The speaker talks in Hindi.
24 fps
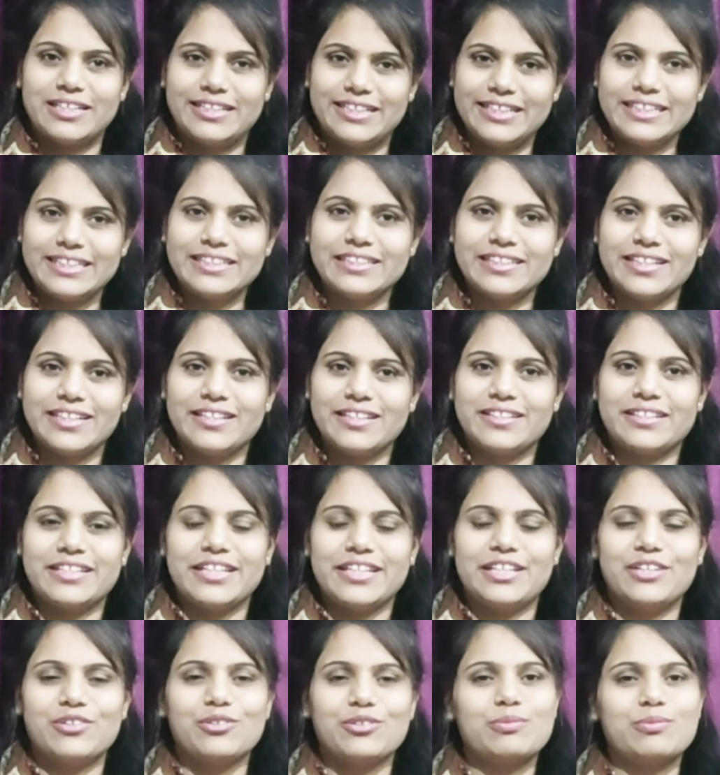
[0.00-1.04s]
टी सरस्टी
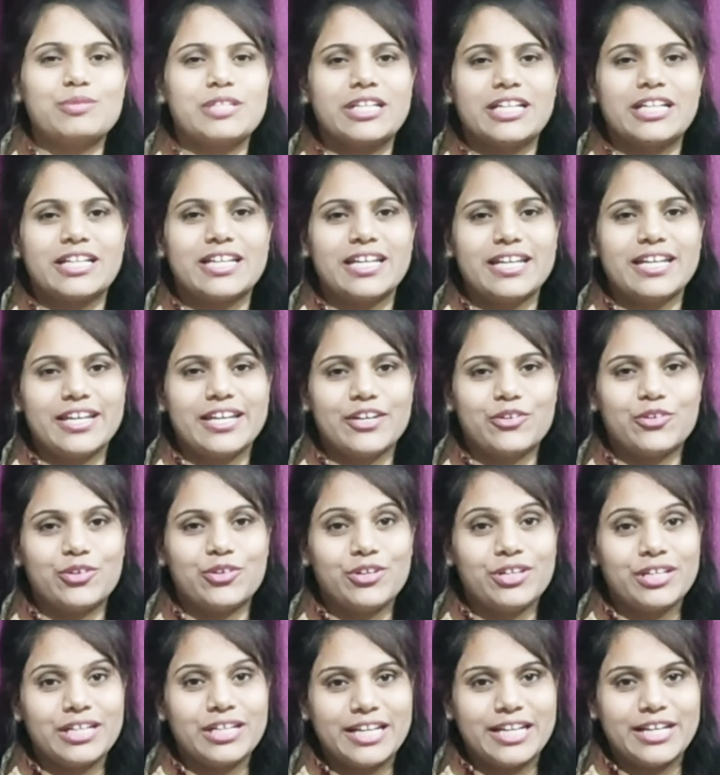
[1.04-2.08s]
यूट्यूब चैनल की एक
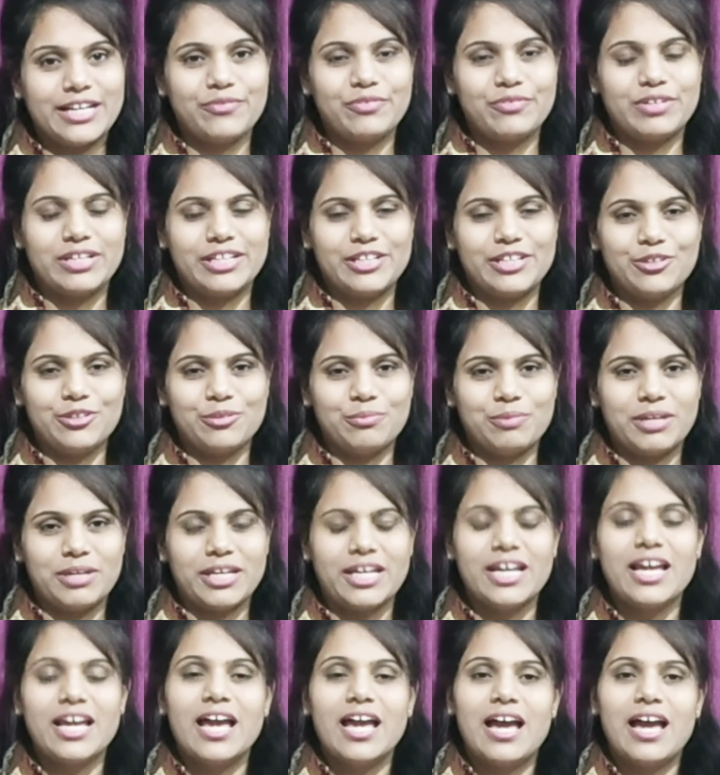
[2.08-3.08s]
और नए वीडियो में